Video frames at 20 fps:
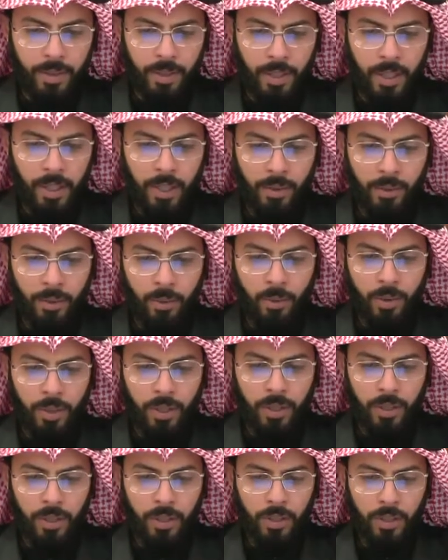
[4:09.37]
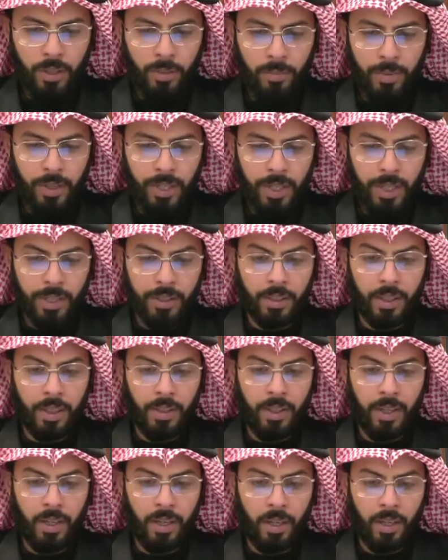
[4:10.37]
إلى روح من
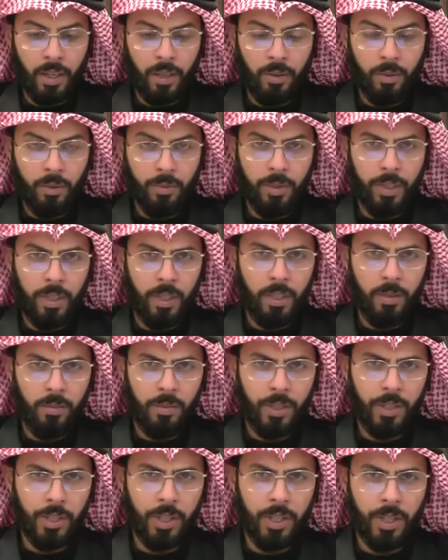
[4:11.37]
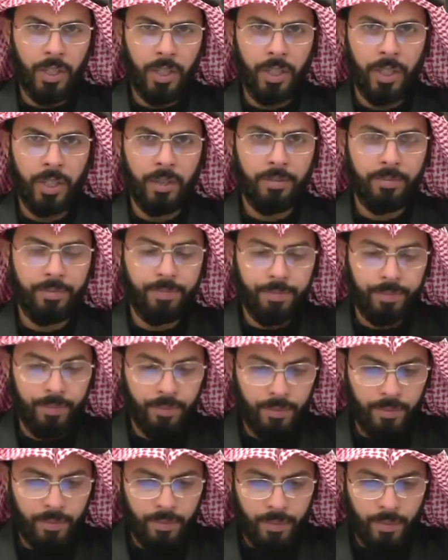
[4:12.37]
أنقذ الله به البشرية
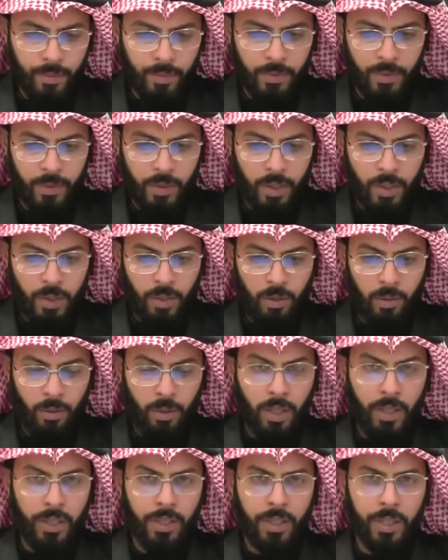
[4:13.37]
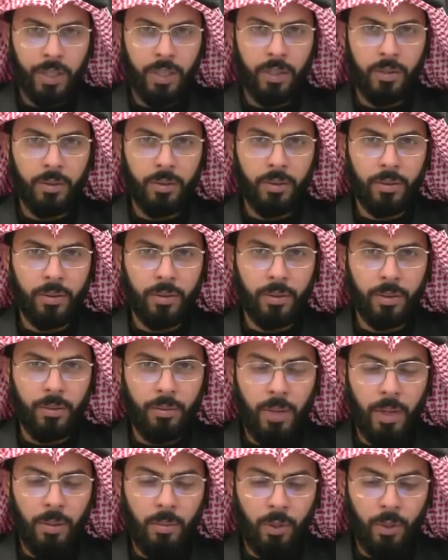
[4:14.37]
وأيده
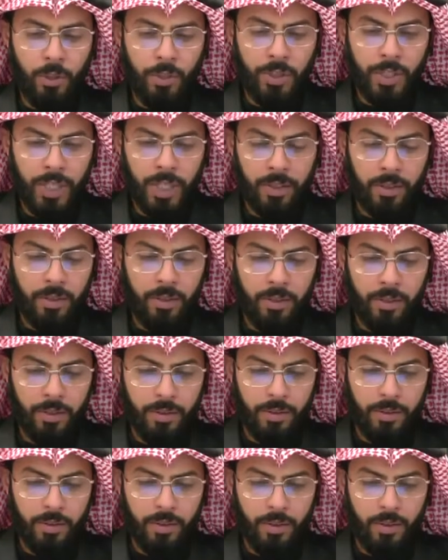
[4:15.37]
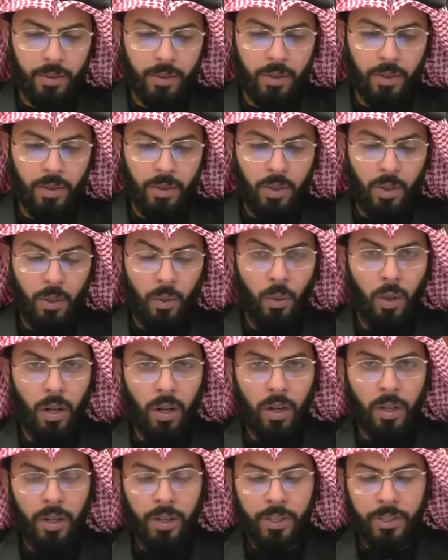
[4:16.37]
بالمعجزات
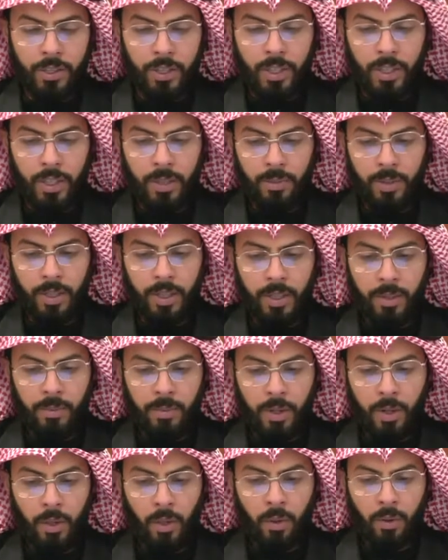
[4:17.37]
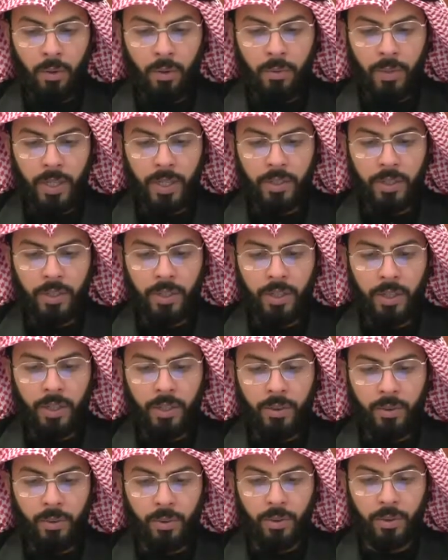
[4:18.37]
وأخرجنا به من الظلمات إلى
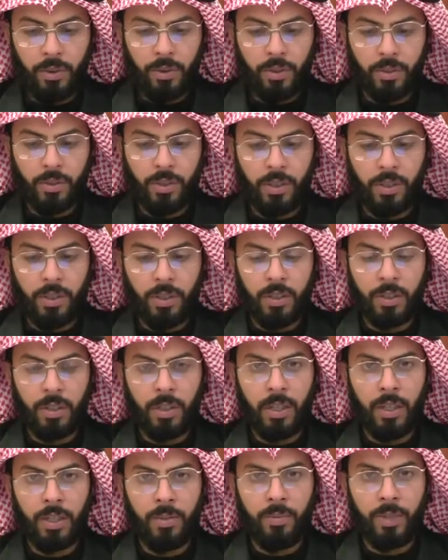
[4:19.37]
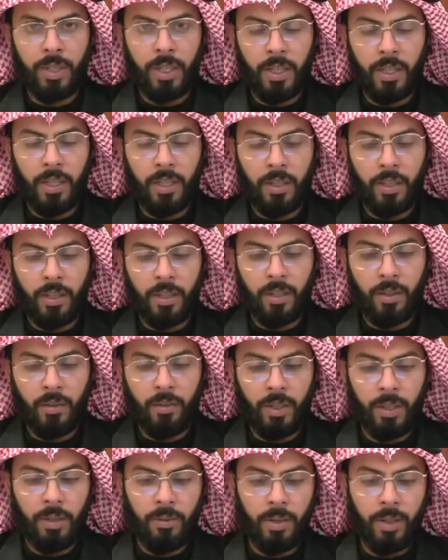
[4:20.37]
النور سيد الأنبياء
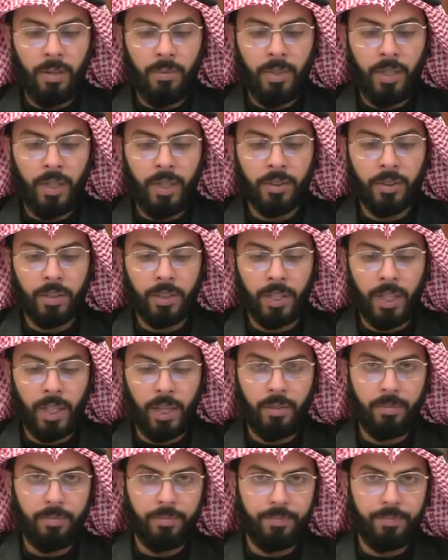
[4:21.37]
وإمام الأتقياء